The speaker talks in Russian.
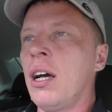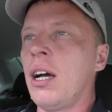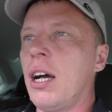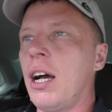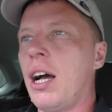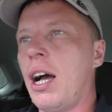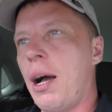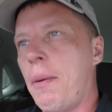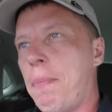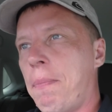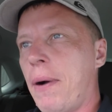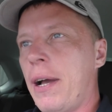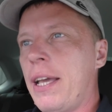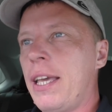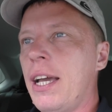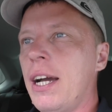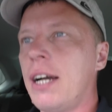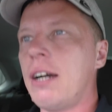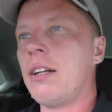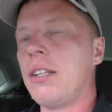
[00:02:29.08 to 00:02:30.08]
А,
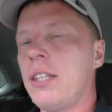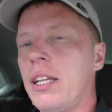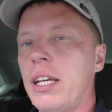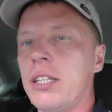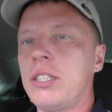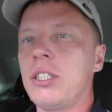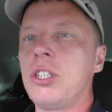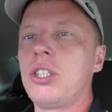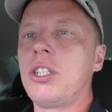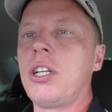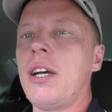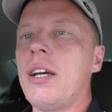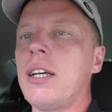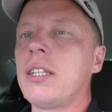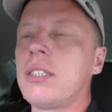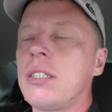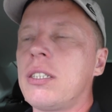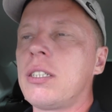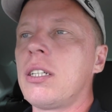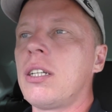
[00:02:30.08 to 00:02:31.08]
поехал я
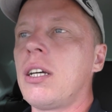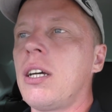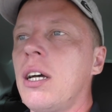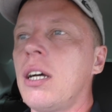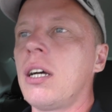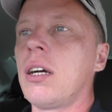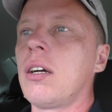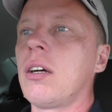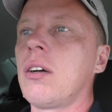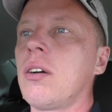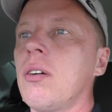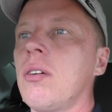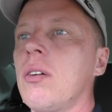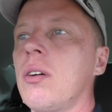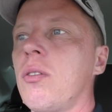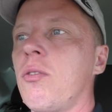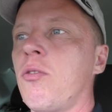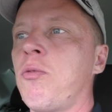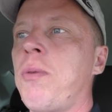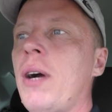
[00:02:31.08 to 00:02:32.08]
сейчас а,
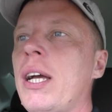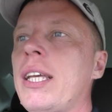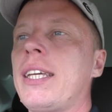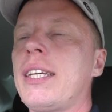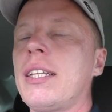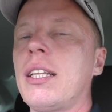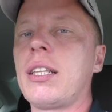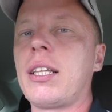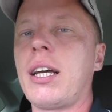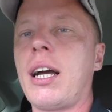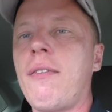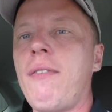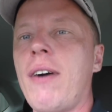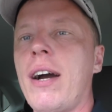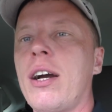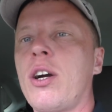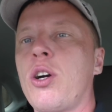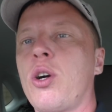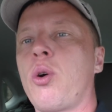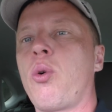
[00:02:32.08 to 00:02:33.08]
в банке на
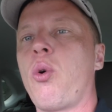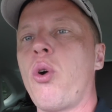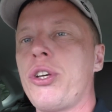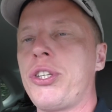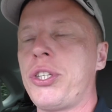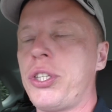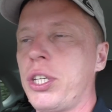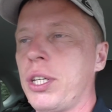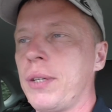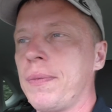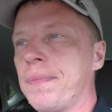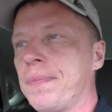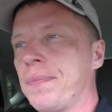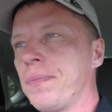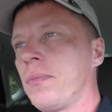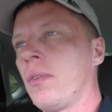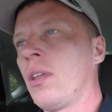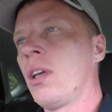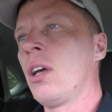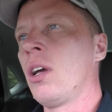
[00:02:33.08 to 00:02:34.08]
дровах Кости.
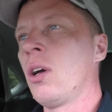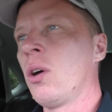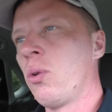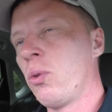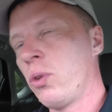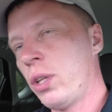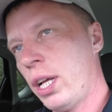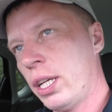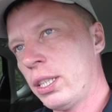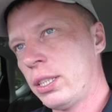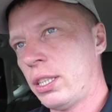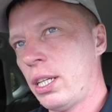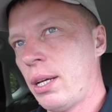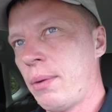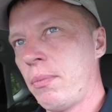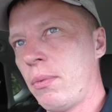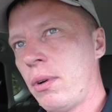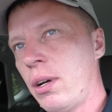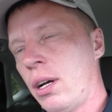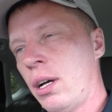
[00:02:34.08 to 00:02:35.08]
У нас
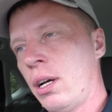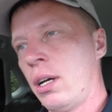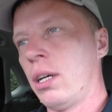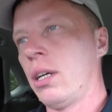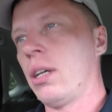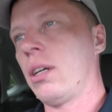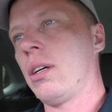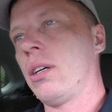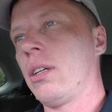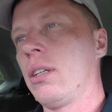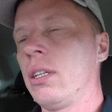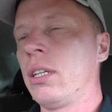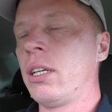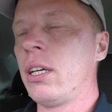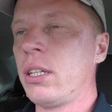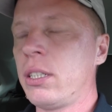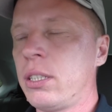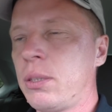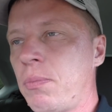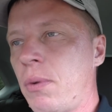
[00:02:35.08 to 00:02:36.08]
там а,
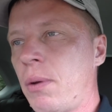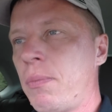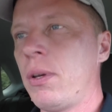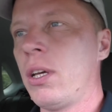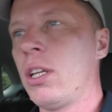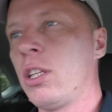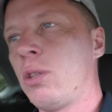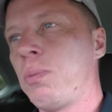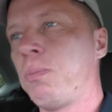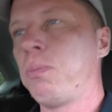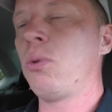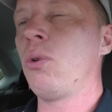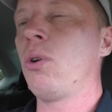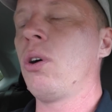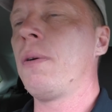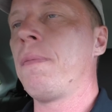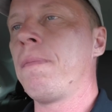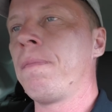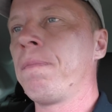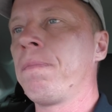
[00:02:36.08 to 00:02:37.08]
есть момент
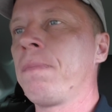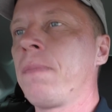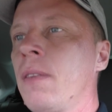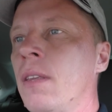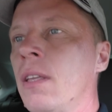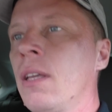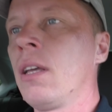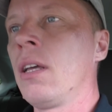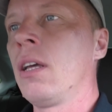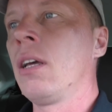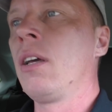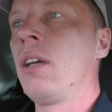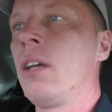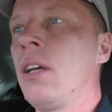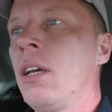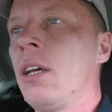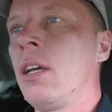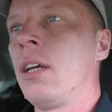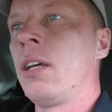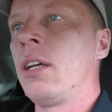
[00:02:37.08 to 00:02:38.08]
по
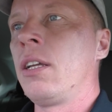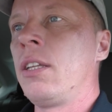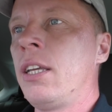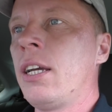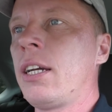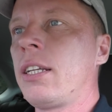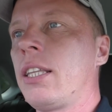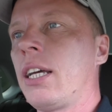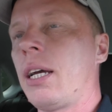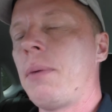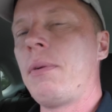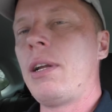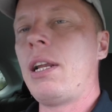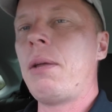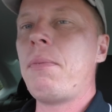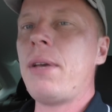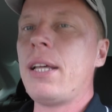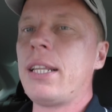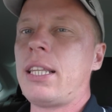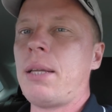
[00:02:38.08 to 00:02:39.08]
некоторым
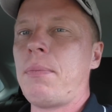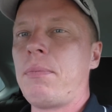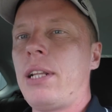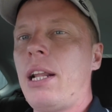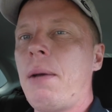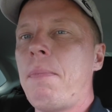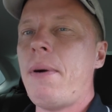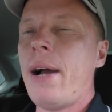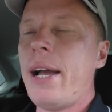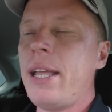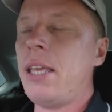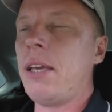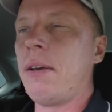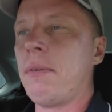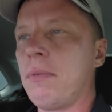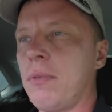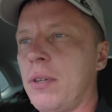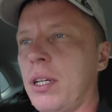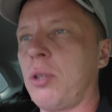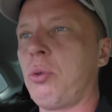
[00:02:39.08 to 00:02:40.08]
элементам для
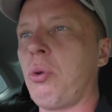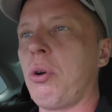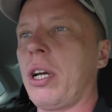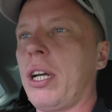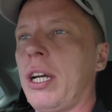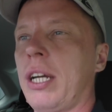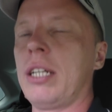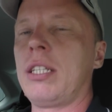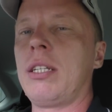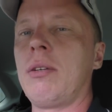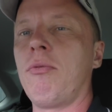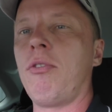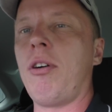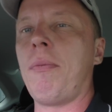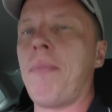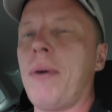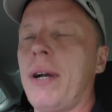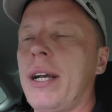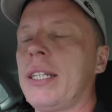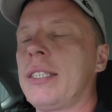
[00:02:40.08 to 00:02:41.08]
бани, которые хотим
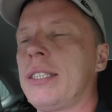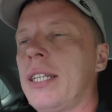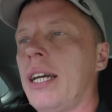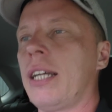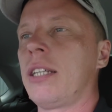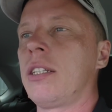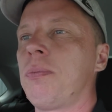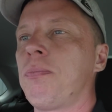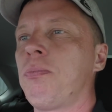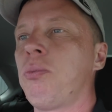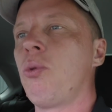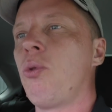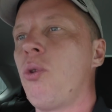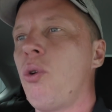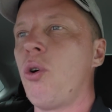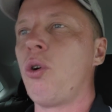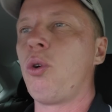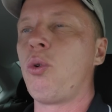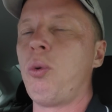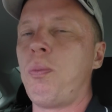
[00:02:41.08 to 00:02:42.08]
вам показать,
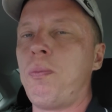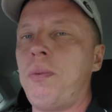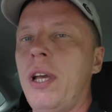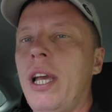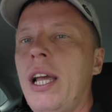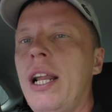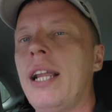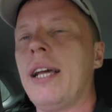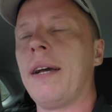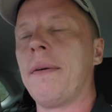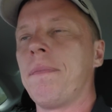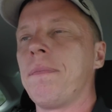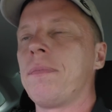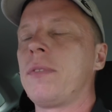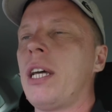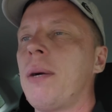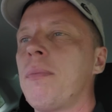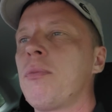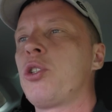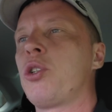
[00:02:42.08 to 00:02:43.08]
по купели.
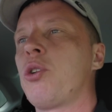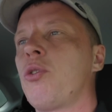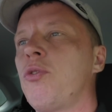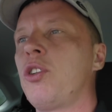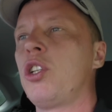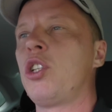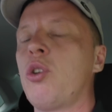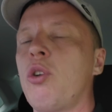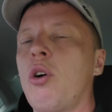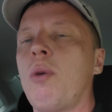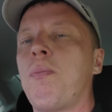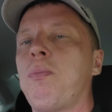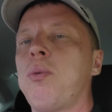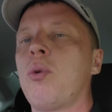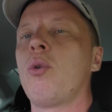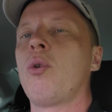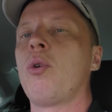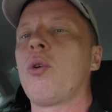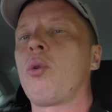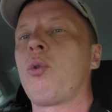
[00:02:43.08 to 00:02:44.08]
Там еще видео
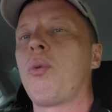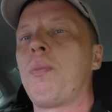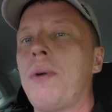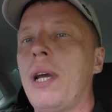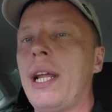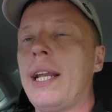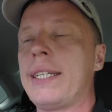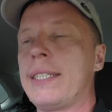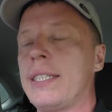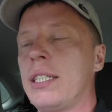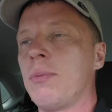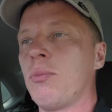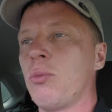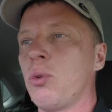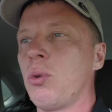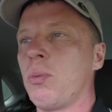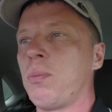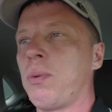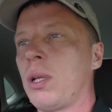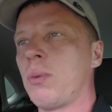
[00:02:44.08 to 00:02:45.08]
по купели
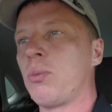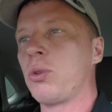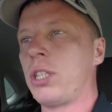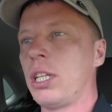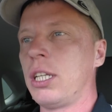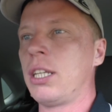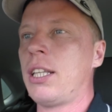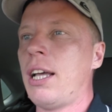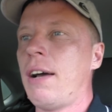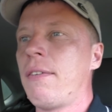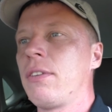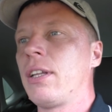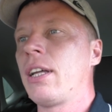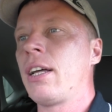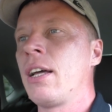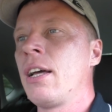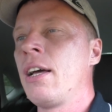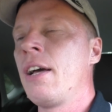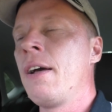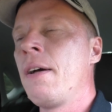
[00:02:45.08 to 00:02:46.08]
сниму, потому что
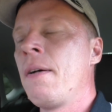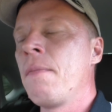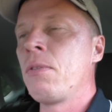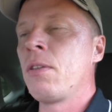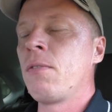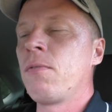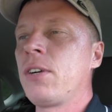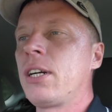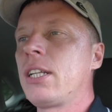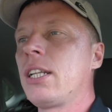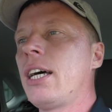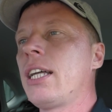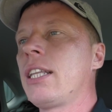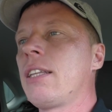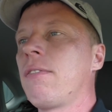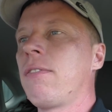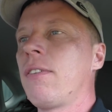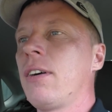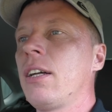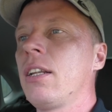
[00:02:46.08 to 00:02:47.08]
недавно
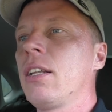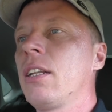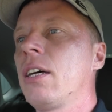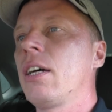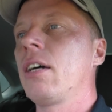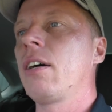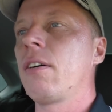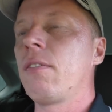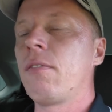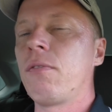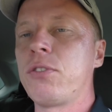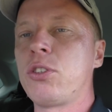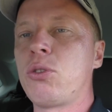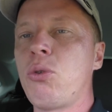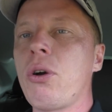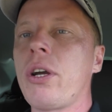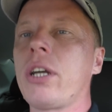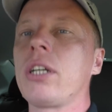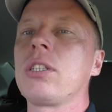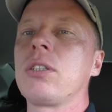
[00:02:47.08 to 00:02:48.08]
выкладывал э, в
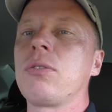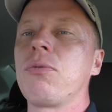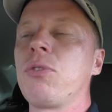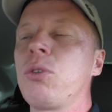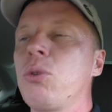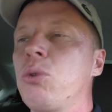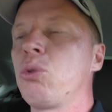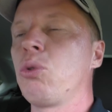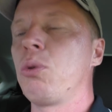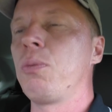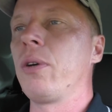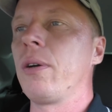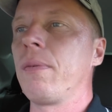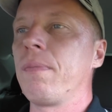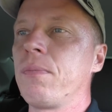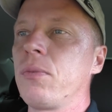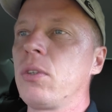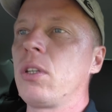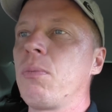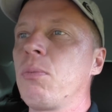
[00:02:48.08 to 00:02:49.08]
сторис в ютюбе.
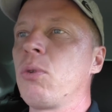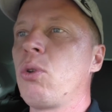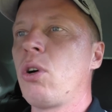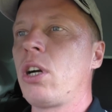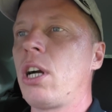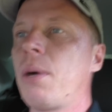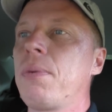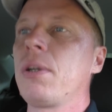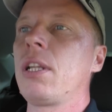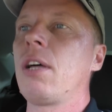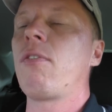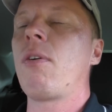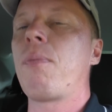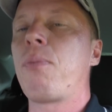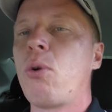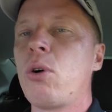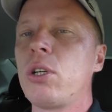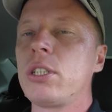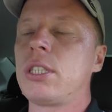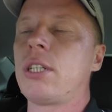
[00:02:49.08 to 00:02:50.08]
Много было
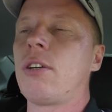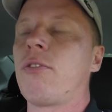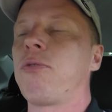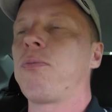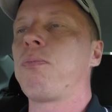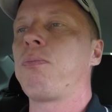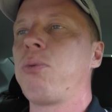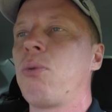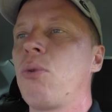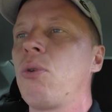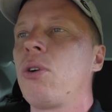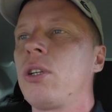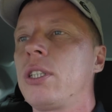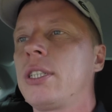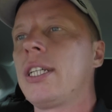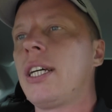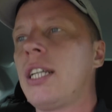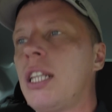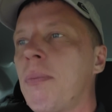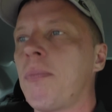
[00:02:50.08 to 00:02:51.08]
вопросов по
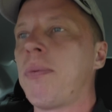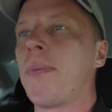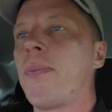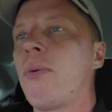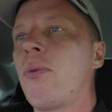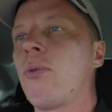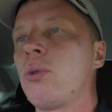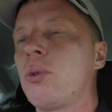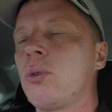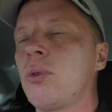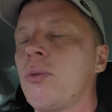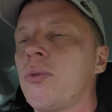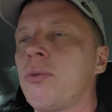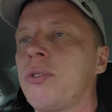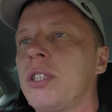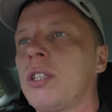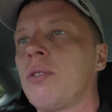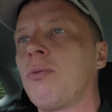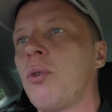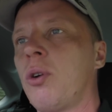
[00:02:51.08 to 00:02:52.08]
ценам по поводу
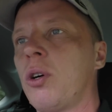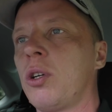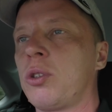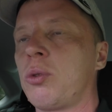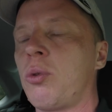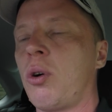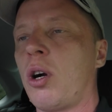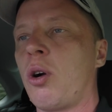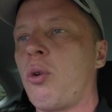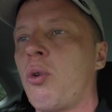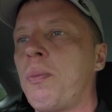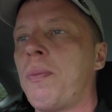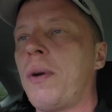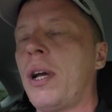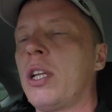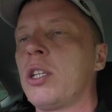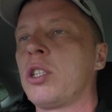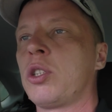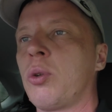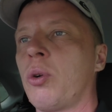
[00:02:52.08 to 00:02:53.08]
всего, сколько
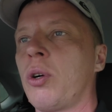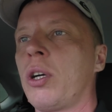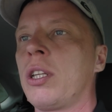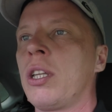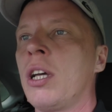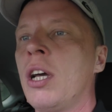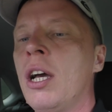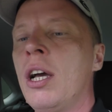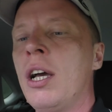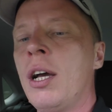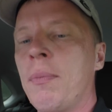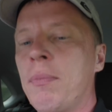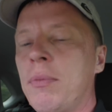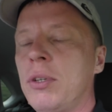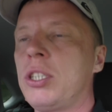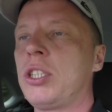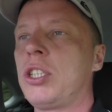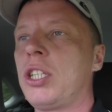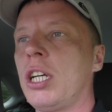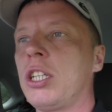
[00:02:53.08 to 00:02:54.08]
купели стоит.
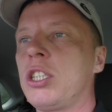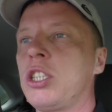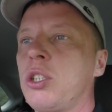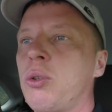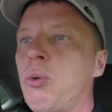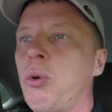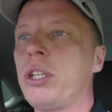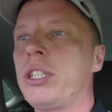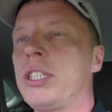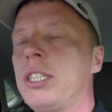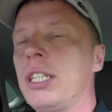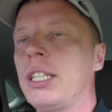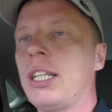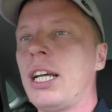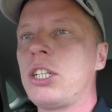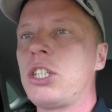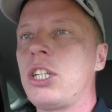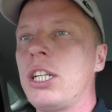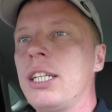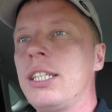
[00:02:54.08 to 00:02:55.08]
Мы сейчас с кости
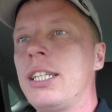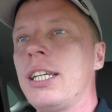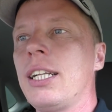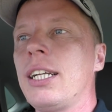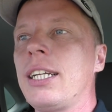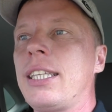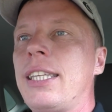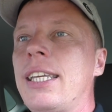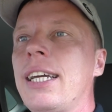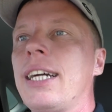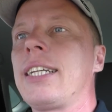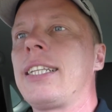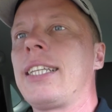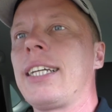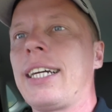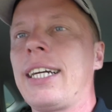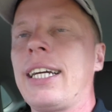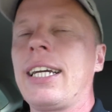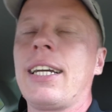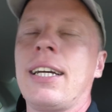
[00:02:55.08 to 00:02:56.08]
начали делать
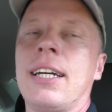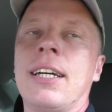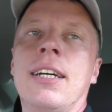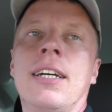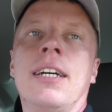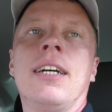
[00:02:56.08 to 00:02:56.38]
некоторые